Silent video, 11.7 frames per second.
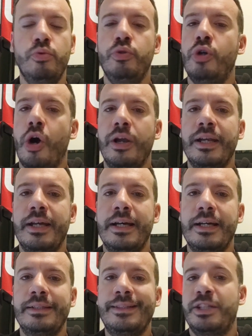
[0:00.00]
un
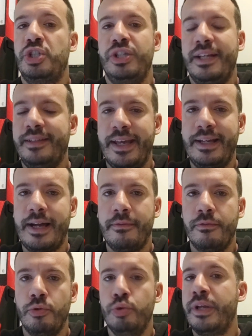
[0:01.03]
gol da
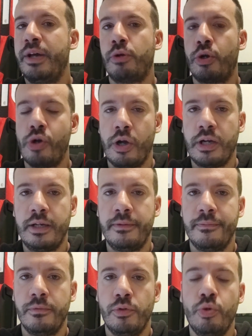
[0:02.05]
cineteca, un
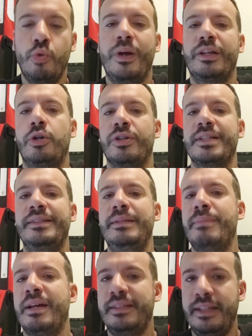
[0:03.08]
eurogol, un qualcosa
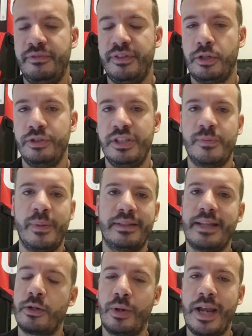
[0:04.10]
di magnifico, di
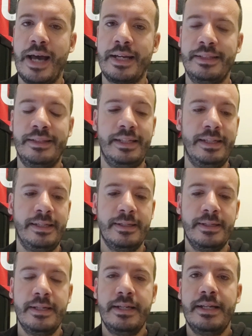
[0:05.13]
spettacolare, di
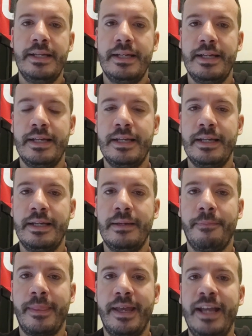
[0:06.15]

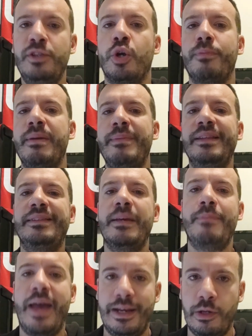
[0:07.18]
eh,
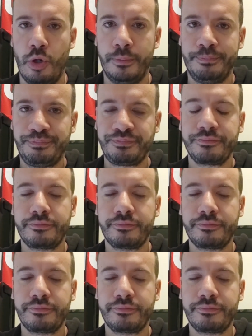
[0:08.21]
enormemente bello.